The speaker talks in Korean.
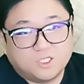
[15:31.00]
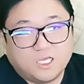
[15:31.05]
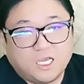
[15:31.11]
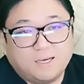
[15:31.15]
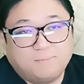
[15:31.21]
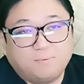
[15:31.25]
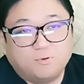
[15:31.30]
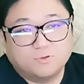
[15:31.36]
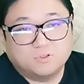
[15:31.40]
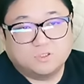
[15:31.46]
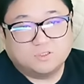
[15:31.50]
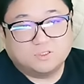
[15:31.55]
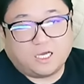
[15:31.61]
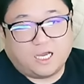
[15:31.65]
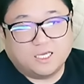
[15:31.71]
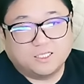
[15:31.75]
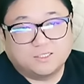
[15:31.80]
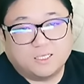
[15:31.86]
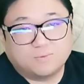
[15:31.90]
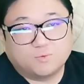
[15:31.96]
디아포는
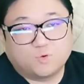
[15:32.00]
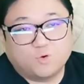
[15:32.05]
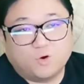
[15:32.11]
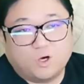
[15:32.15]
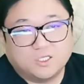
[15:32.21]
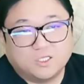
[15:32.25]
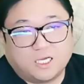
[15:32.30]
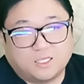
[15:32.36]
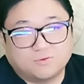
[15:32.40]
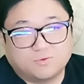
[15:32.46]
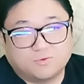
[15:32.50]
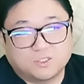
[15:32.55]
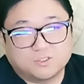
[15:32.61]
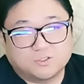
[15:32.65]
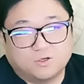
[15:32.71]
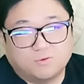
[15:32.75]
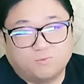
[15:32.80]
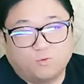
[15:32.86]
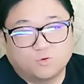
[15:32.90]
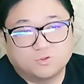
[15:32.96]
아이템 교환이 안
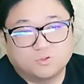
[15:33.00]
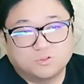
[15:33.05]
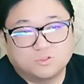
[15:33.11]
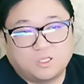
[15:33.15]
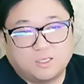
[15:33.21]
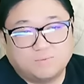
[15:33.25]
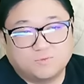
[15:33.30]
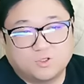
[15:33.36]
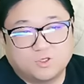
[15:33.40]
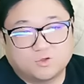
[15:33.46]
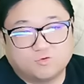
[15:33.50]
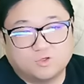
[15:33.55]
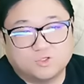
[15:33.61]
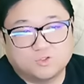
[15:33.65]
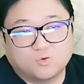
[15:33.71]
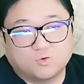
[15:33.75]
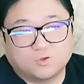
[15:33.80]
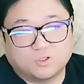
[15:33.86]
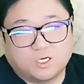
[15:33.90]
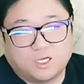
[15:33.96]
돼서 모든 템들이
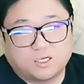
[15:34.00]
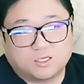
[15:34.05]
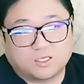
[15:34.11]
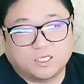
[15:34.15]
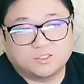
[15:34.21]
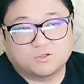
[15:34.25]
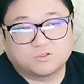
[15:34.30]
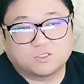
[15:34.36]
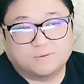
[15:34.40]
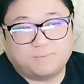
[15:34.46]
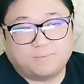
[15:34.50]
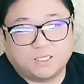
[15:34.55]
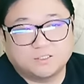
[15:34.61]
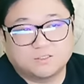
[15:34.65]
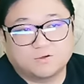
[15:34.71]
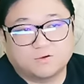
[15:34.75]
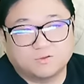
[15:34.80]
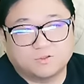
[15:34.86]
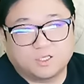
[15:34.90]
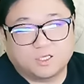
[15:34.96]
귀속이라 계정째
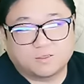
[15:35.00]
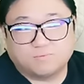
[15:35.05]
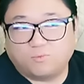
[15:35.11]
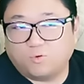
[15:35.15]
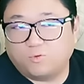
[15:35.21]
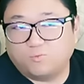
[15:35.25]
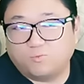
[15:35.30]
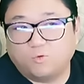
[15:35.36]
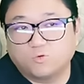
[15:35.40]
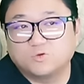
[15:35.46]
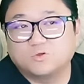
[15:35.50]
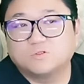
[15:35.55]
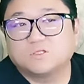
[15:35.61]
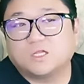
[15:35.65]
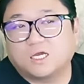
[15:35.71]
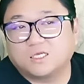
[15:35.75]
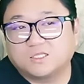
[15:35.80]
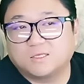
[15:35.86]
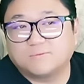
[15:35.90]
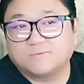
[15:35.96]
파는 건데 뭐
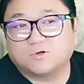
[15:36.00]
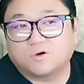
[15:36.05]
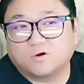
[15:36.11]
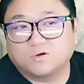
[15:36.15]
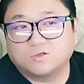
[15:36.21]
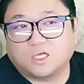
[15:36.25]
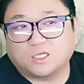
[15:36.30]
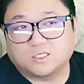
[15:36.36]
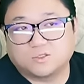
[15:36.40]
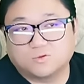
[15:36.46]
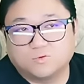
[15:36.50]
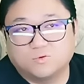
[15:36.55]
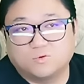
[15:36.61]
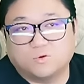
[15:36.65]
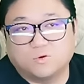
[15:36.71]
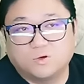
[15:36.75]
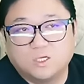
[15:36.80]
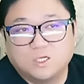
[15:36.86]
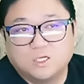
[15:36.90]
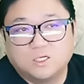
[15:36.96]
모든 아이템이 그런 건
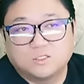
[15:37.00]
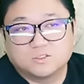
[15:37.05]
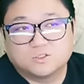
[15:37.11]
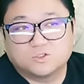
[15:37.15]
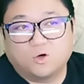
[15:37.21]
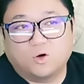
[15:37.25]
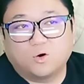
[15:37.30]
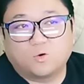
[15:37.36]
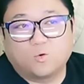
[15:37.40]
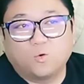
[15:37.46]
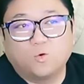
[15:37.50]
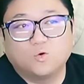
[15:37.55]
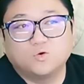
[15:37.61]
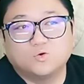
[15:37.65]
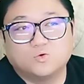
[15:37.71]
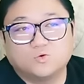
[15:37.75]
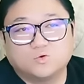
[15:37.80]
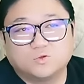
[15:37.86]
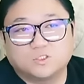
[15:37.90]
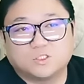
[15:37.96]
아니고 저
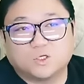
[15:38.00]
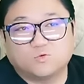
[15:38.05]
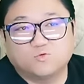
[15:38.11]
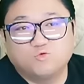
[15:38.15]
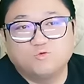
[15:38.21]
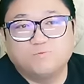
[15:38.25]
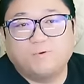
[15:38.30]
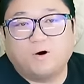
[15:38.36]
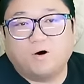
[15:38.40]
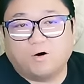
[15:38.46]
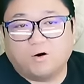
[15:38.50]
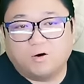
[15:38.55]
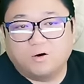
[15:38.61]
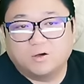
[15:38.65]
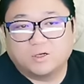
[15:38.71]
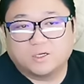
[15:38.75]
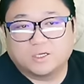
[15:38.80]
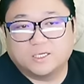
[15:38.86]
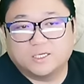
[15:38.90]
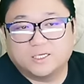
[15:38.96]
고유 이제 우버
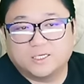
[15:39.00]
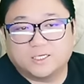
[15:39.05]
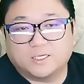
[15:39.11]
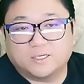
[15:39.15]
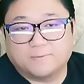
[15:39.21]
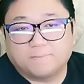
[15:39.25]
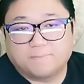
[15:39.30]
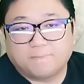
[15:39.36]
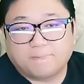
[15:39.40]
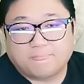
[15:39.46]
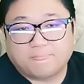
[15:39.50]
예.